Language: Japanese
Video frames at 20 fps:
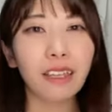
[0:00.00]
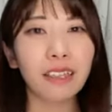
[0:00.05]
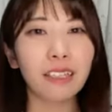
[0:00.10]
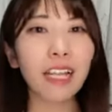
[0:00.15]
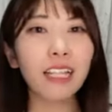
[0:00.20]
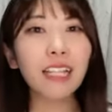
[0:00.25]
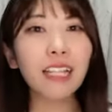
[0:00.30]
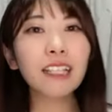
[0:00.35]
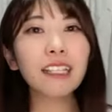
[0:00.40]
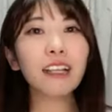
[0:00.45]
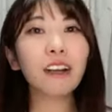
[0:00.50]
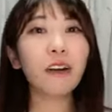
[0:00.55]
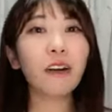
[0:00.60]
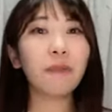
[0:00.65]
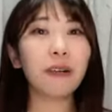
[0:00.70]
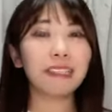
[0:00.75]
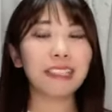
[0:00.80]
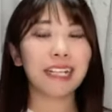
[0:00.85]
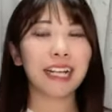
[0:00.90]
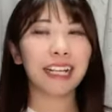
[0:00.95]
ただてこ
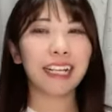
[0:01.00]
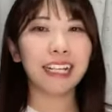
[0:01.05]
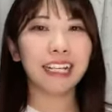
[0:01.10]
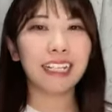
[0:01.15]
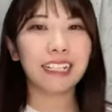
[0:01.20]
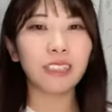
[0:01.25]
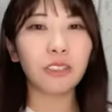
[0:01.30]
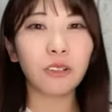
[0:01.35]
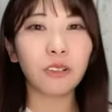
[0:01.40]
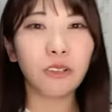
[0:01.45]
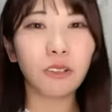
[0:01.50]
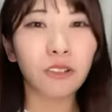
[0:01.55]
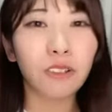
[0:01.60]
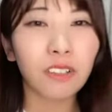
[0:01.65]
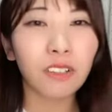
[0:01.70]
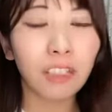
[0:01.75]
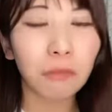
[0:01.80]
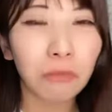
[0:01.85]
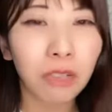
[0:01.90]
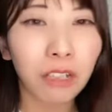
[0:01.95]
まだありがと
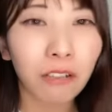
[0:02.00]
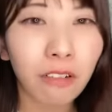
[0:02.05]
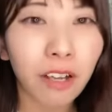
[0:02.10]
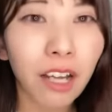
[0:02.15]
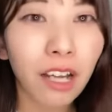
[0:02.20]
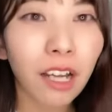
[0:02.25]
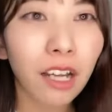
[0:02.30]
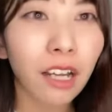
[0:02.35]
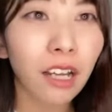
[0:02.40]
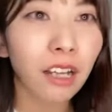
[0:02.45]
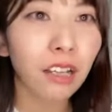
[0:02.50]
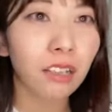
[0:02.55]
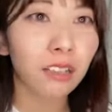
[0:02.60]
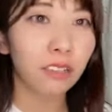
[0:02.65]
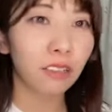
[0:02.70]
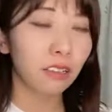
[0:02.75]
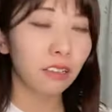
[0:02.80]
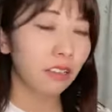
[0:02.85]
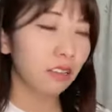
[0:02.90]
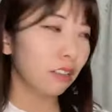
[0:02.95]
う今は
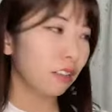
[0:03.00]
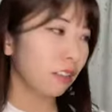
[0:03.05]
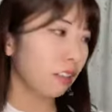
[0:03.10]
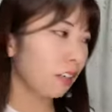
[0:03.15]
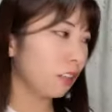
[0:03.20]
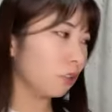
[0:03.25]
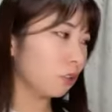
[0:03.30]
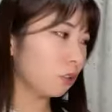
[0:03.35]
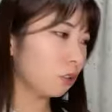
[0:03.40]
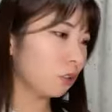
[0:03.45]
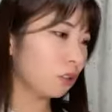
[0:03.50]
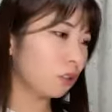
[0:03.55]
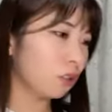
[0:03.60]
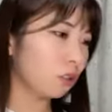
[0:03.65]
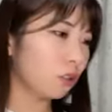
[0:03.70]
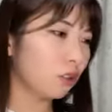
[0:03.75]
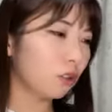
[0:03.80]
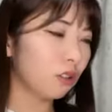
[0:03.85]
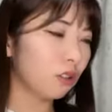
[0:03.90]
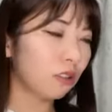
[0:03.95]
あ
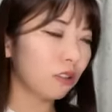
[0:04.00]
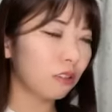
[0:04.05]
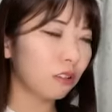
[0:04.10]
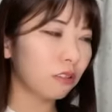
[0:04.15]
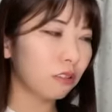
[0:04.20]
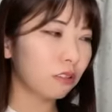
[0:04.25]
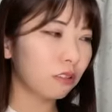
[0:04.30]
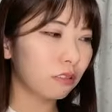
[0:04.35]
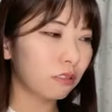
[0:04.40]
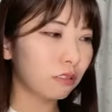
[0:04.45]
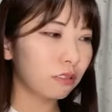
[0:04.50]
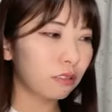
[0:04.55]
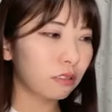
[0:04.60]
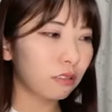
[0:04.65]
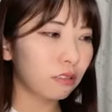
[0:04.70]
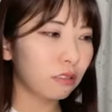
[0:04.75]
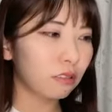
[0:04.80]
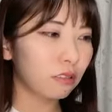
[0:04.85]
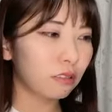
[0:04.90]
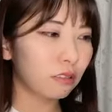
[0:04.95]

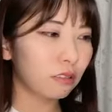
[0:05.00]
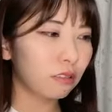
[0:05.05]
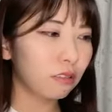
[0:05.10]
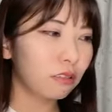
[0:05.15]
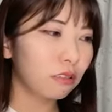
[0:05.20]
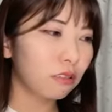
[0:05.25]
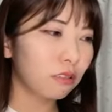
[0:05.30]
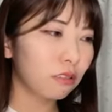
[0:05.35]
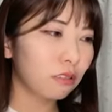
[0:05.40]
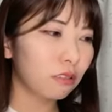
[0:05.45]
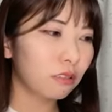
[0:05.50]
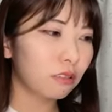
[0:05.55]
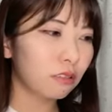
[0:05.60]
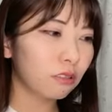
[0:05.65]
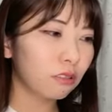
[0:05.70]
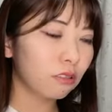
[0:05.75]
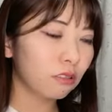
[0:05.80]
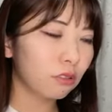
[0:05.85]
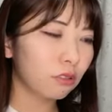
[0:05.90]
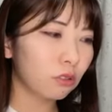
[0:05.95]

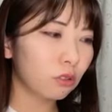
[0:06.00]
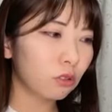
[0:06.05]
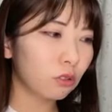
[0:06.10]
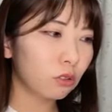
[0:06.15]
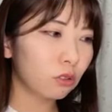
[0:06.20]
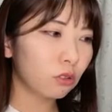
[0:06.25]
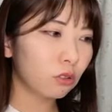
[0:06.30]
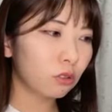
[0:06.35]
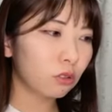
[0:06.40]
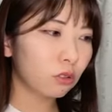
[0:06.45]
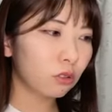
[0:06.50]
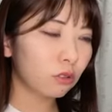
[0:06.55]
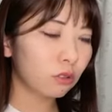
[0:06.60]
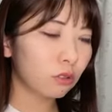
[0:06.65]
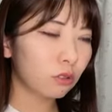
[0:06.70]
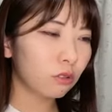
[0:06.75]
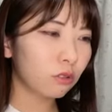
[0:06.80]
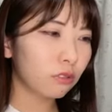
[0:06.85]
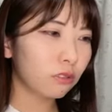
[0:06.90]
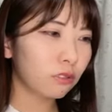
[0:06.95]

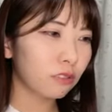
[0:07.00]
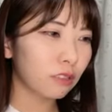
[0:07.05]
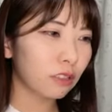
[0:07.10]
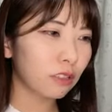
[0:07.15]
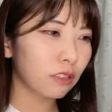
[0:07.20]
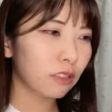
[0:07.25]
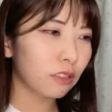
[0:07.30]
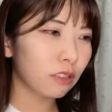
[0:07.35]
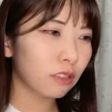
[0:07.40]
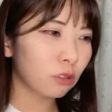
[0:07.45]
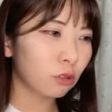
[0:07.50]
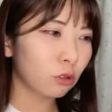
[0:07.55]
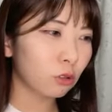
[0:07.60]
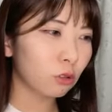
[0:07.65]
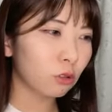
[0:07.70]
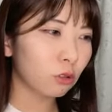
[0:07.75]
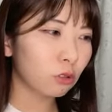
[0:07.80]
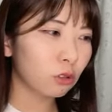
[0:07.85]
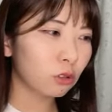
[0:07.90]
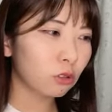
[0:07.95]
のー、
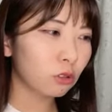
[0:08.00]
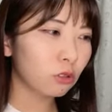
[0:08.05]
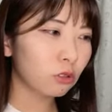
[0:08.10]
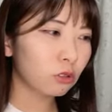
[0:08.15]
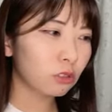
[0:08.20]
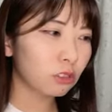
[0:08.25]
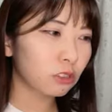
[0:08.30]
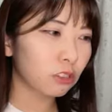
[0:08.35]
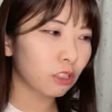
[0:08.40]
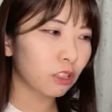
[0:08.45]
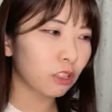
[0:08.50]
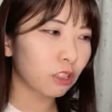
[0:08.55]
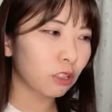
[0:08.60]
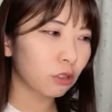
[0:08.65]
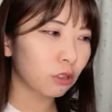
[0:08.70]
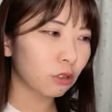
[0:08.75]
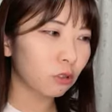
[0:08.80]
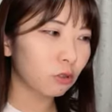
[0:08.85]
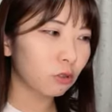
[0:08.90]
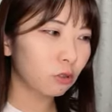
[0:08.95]
同級
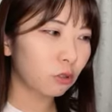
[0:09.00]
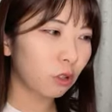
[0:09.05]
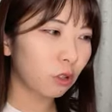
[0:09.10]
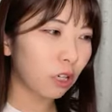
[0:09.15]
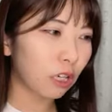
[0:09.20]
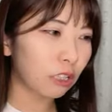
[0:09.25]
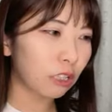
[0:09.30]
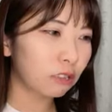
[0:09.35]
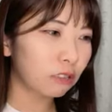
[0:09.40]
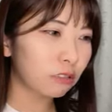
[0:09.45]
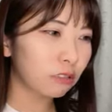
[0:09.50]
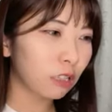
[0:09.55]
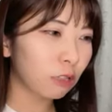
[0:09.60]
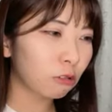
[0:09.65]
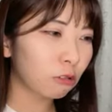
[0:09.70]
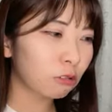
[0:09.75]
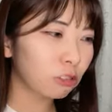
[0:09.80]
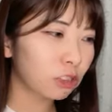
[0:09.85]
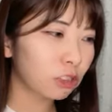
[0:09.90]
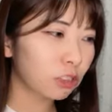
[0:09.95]
生を
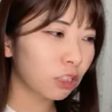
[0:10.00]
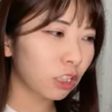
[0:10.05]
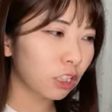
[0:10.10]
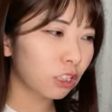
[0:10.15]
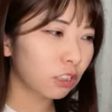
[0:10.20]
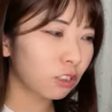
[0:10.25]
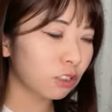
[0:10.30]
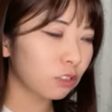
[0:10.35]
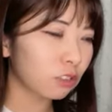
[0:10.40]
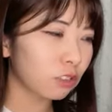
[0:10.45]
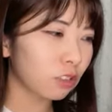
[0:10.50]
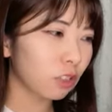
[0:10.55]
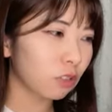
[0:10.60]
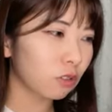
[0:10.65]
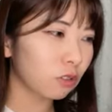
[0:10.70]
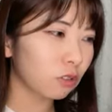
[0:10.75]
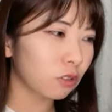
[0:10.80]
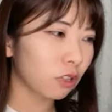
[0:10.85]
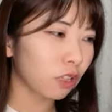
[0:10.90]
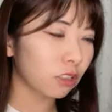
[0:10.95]
倒したいってい
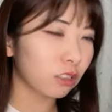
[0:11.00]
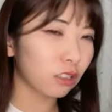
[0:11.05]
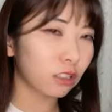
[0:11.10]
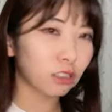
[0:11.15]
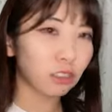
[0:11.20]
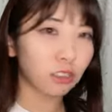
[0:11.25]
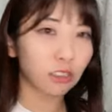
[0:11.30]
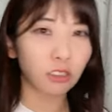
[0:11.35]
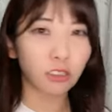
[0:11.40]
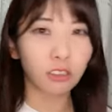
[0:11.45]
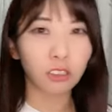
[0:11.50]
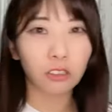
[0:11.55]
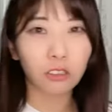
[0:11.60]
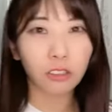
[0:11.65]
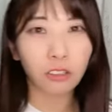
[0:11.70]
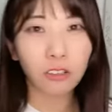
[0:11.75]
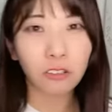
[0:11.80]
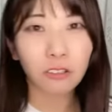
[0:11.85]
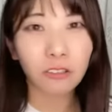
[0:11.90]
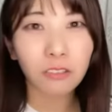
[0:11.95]
う話して
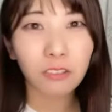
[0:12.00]
た